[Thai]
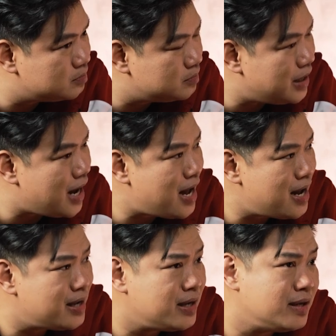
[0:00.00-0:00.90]
เงี้ยได้
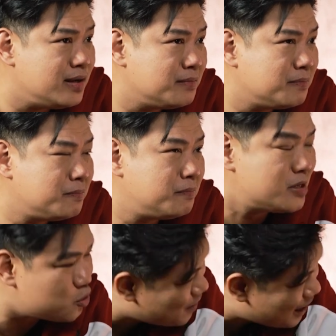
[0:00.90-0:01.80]

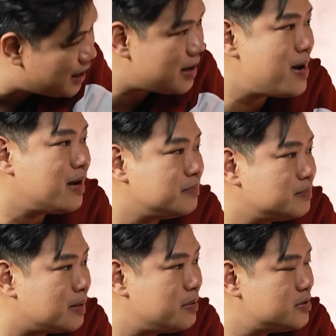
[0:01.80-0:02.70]
ประสบการณ์อะไรบ้าง
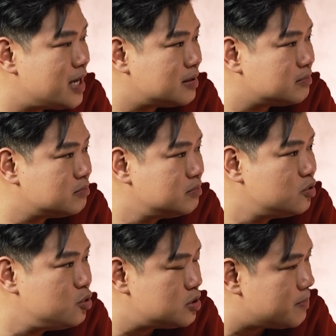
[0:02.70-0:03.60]
กับทีมชาติ
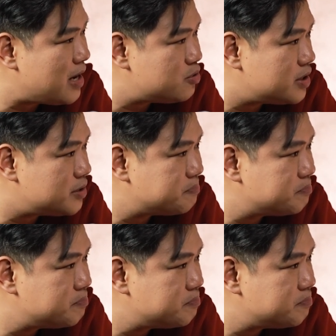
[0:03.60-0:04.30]
ชุดยูสิบเก้าชุดนั้น